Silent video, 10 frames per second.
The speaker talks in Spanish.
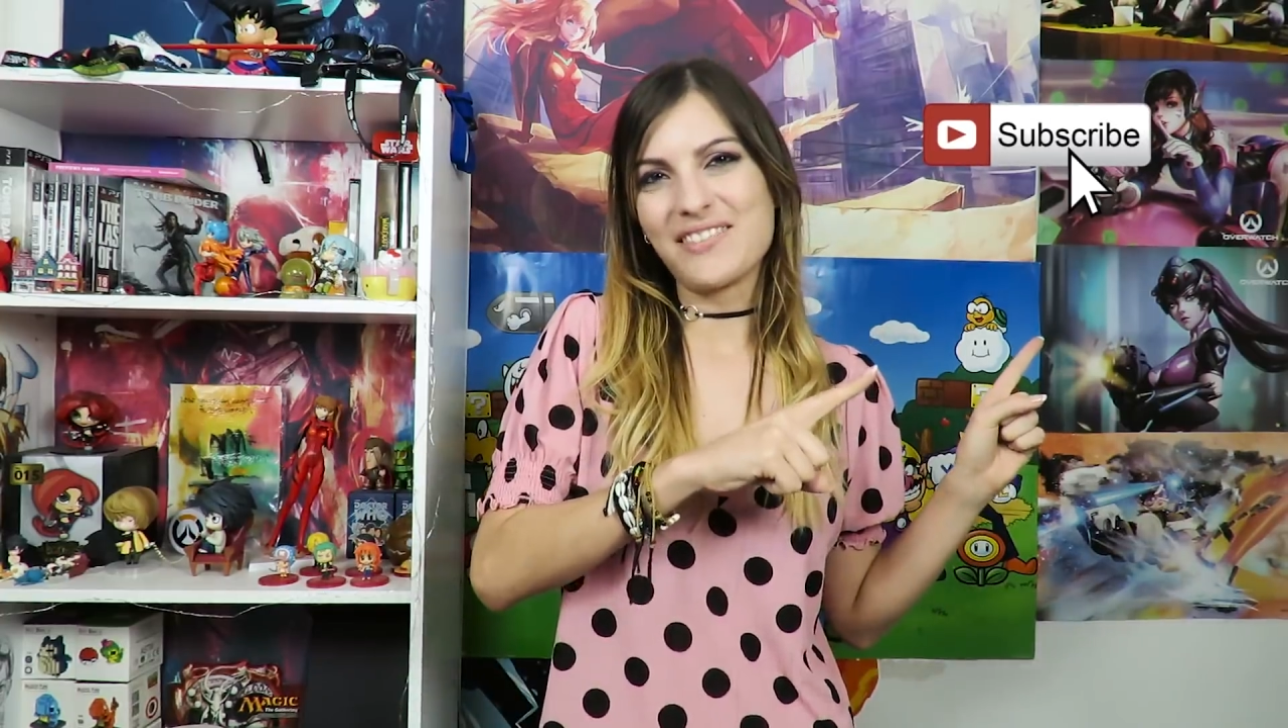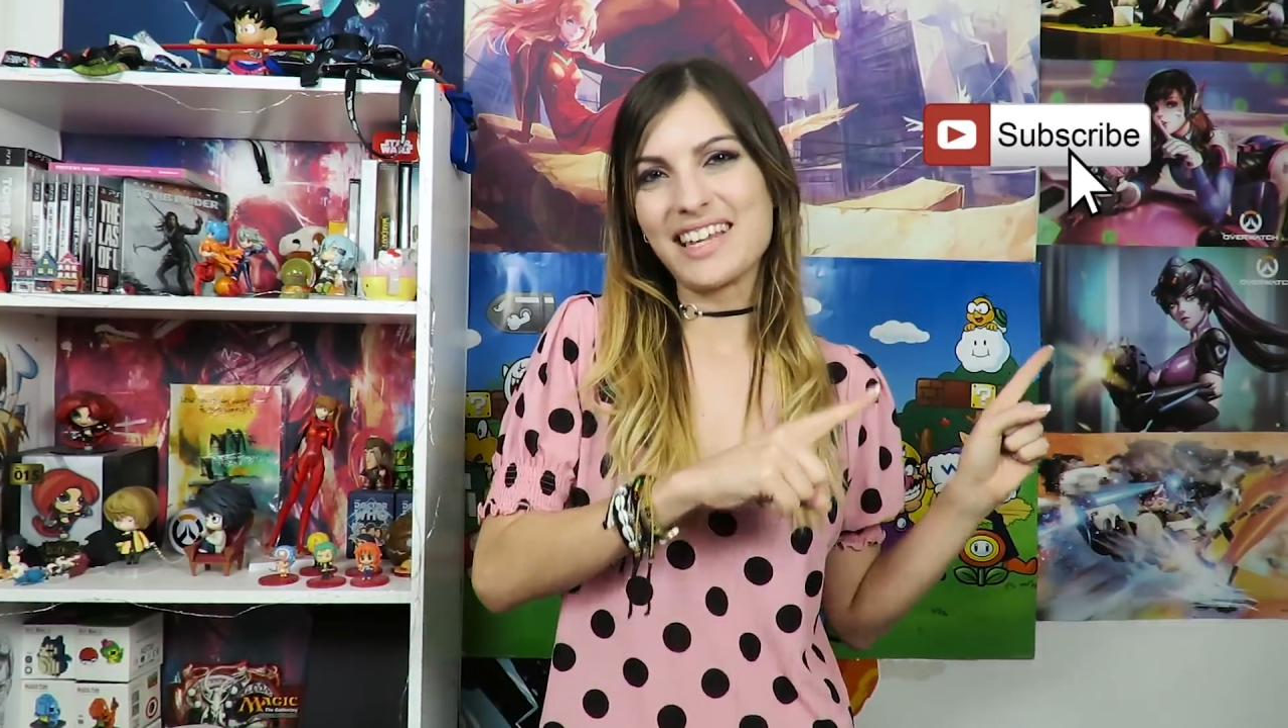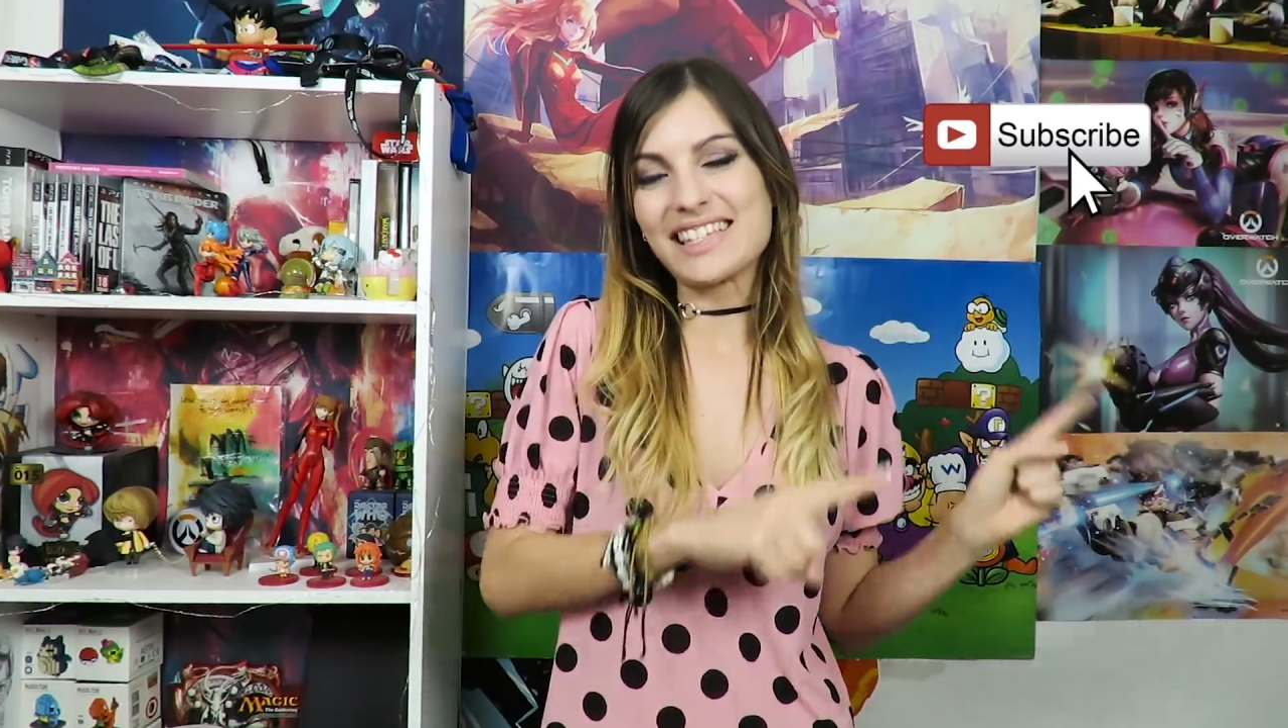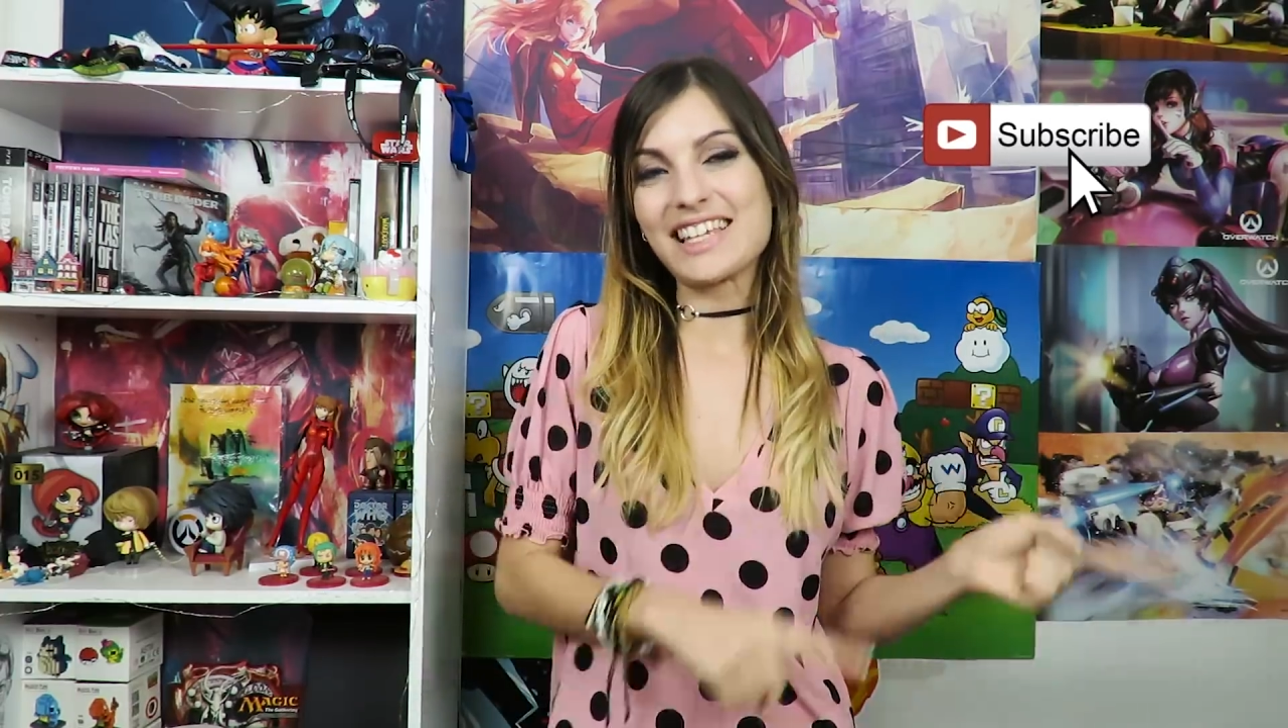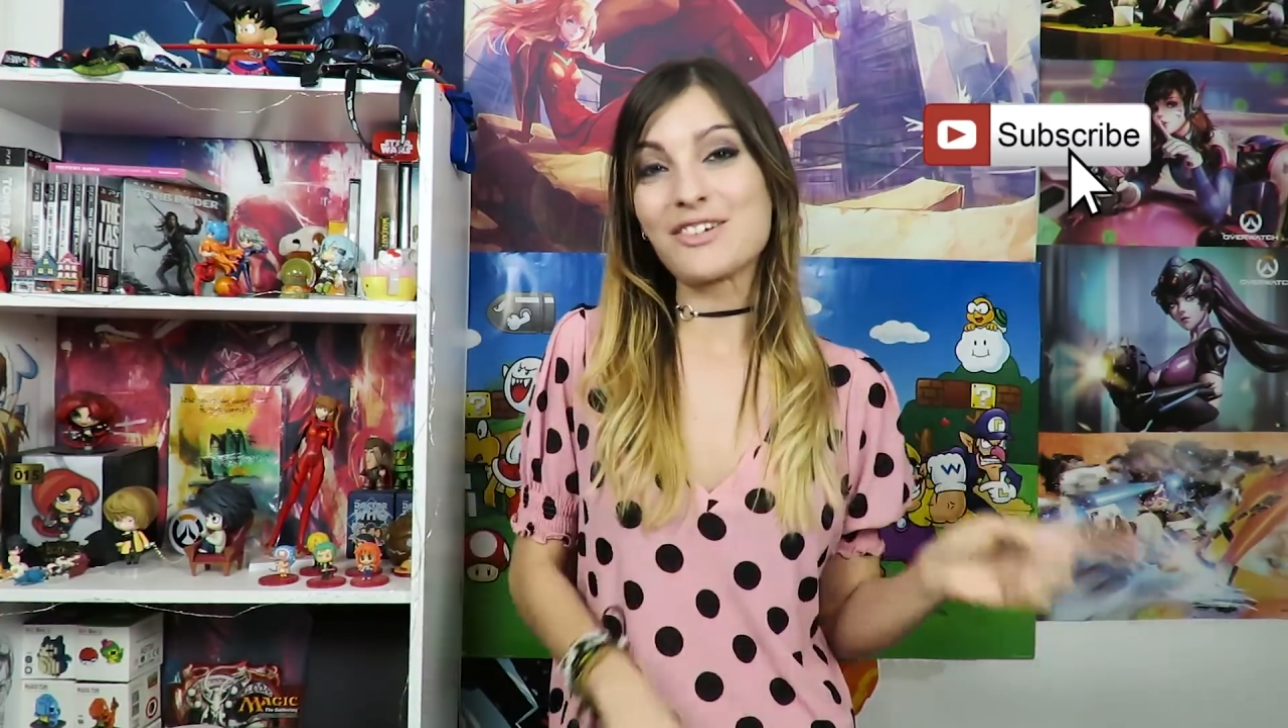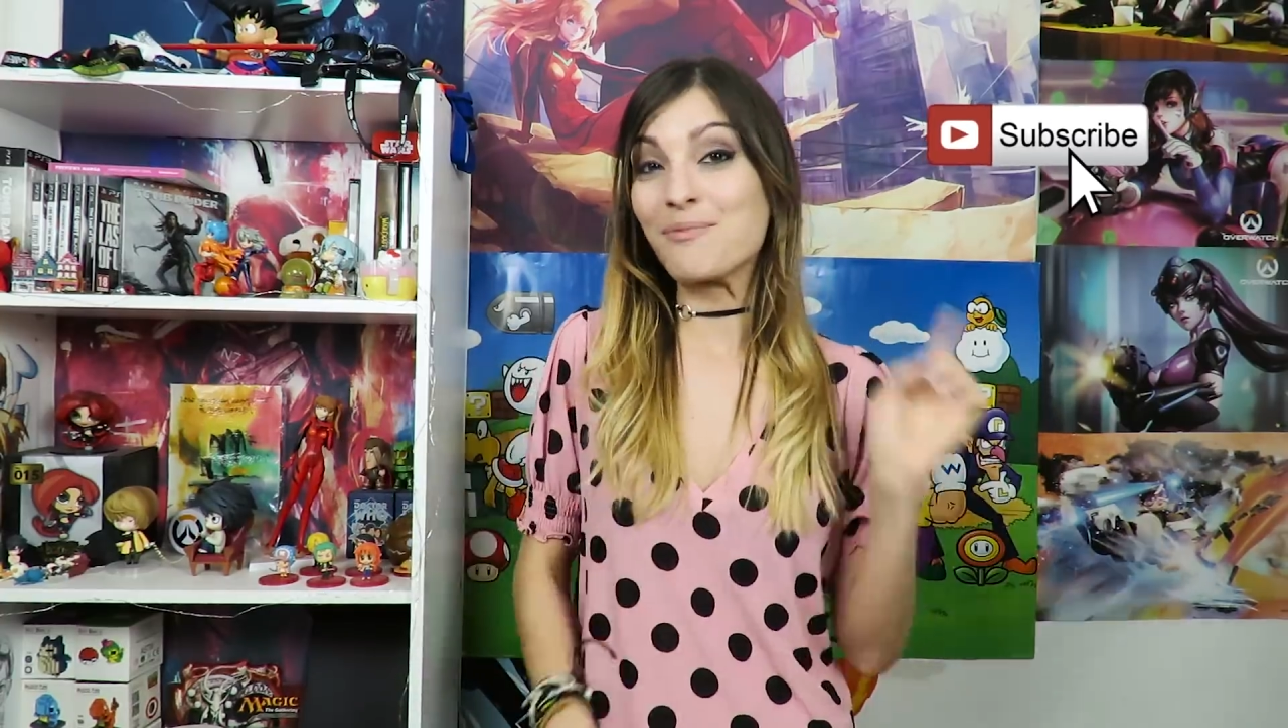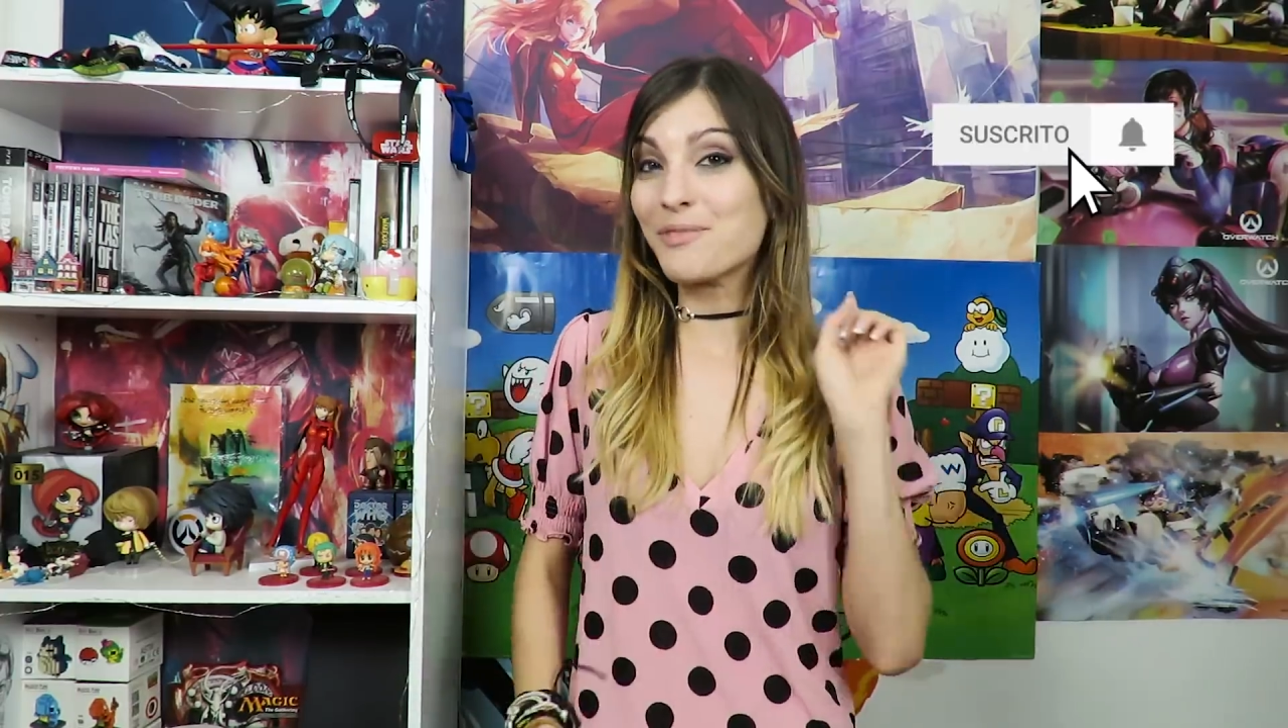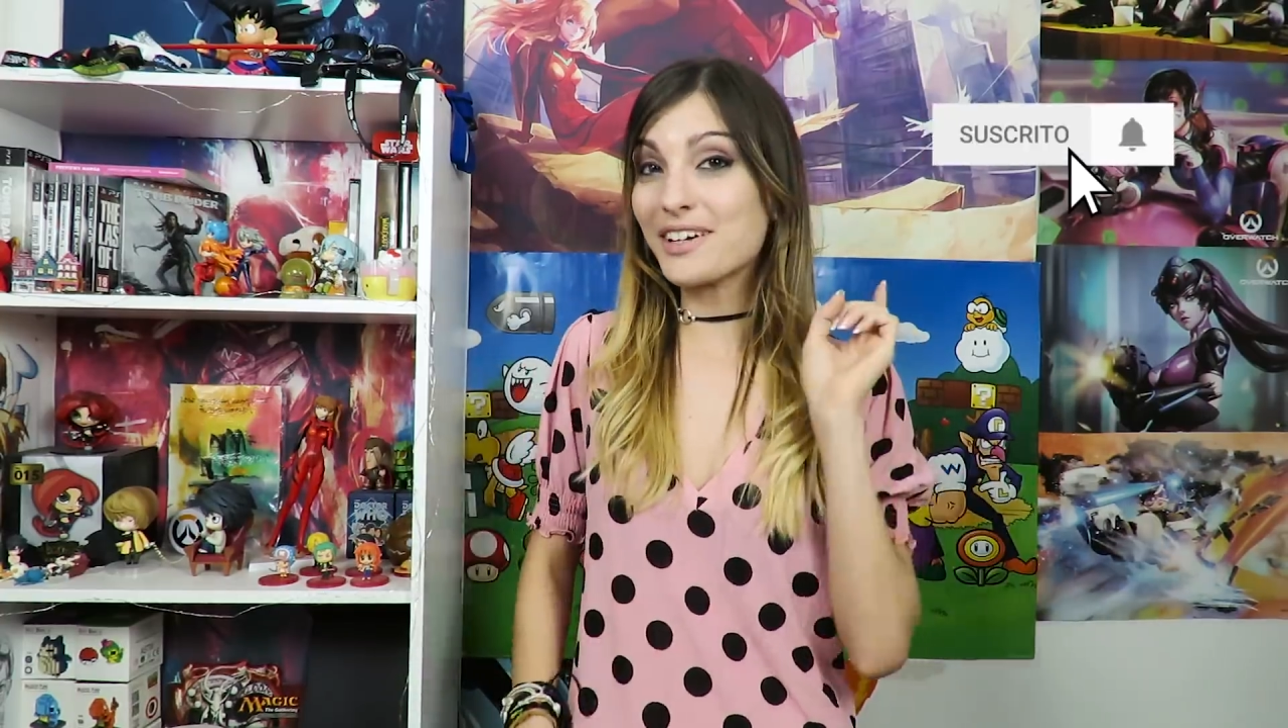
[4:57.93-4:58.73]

de Mary Station,